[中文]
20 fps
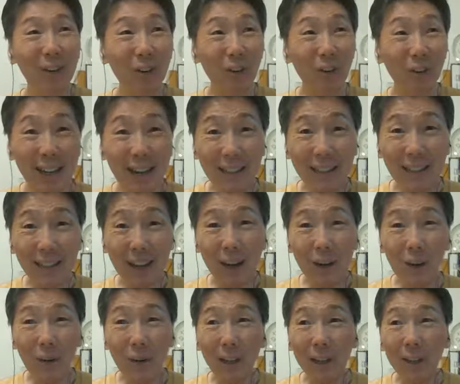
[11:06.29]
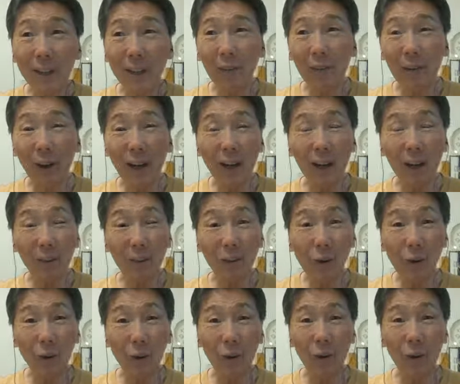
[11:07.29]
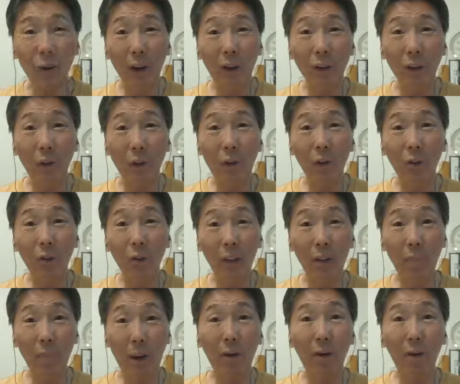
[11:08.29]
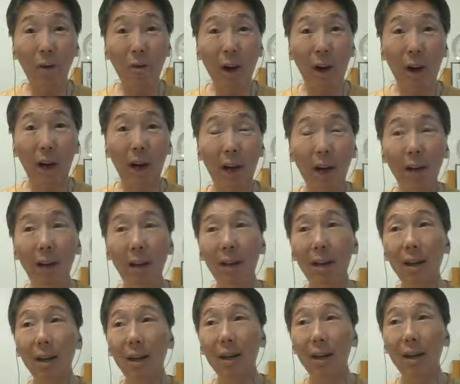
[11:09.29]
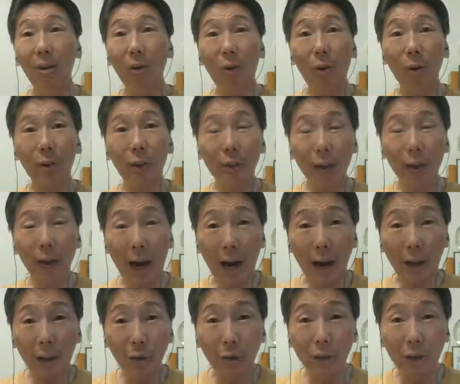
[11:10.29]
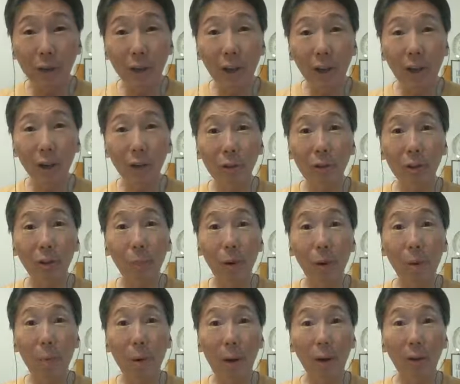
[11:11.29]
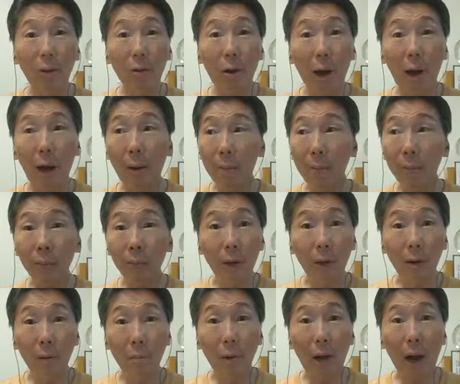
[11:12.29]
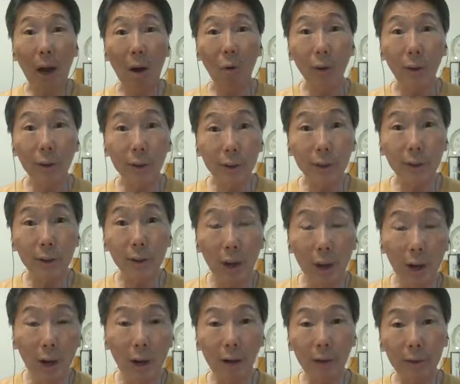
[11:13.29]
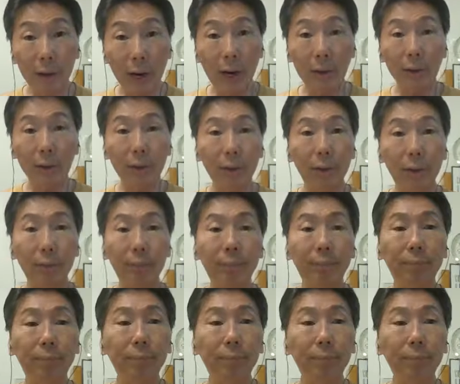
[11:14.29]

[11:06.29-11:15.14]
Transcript: 如果这样讲的话，击飞总动员熊厚基跑得快，或者是海军司令刘志斌跑得快，不干我的事啊！这样子，